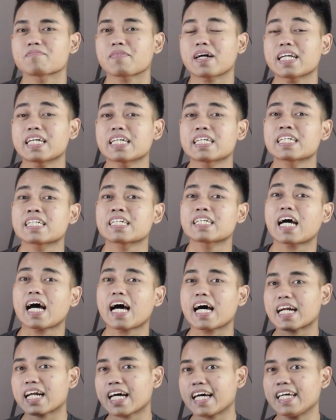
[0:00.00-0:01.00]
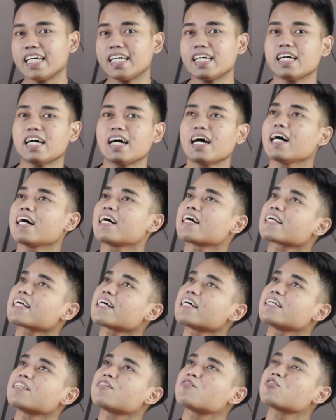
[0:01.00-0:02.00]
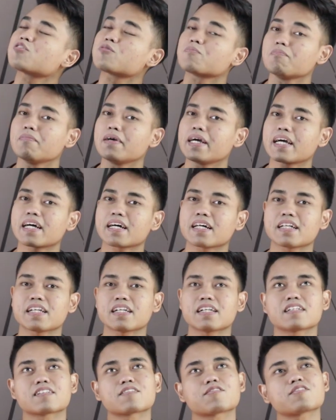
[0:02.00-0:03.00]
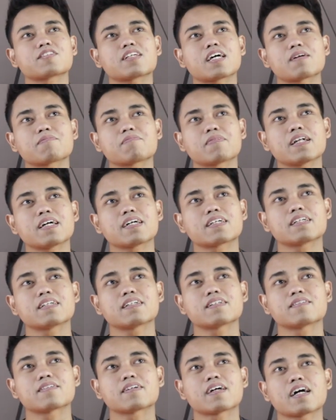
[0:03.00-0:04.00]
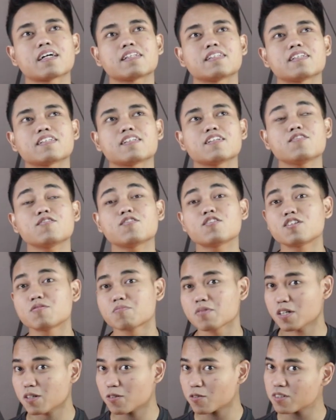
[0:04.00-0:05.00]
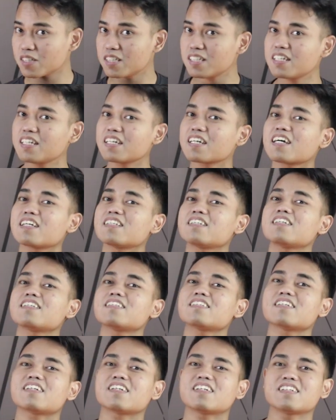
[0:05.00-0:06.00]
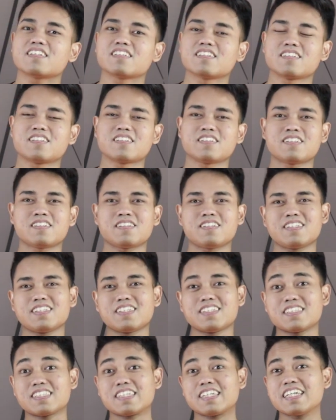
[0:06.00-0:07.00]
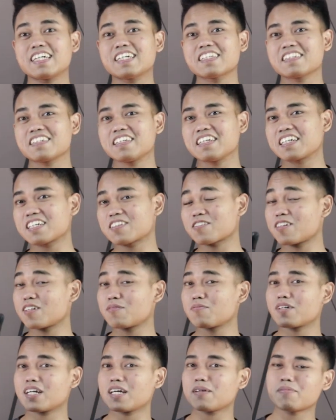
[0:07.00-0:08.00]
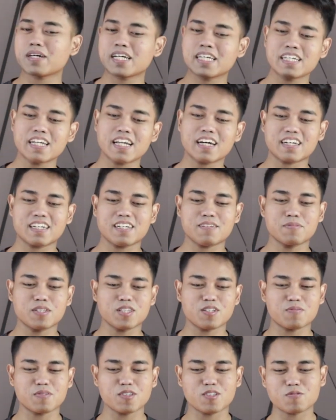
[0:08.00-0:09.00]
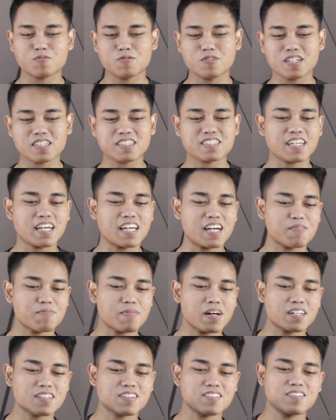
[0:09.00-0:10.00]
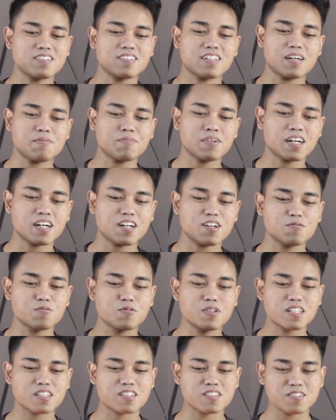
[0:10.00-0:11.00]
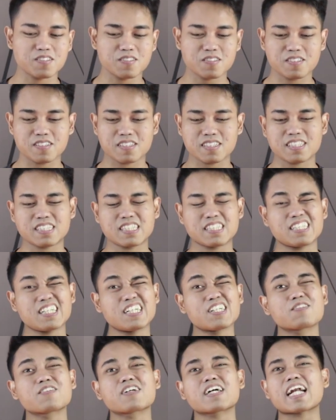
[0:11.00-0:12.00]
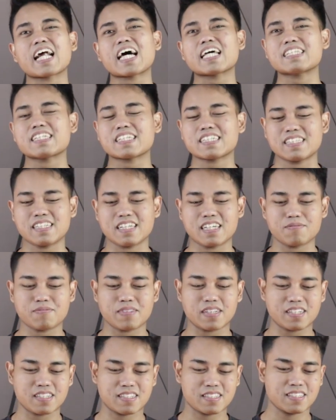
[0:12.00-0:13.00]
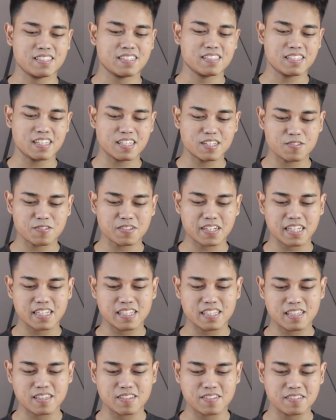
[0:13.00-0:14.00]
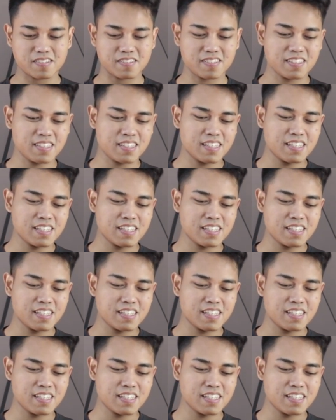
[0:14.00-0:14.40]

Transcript: paling Arai ya, Arai terus Bell, terus apa lagi? HJC juga udah mulai meruncing HJC. Iya, Sedikit-sedikit udah mulai menghilang ya bentuk-bentuk bulat, sayang banget tuh. Emang kalau bulat tuh cenderung klasik sih emang, cenderung kayak gitu.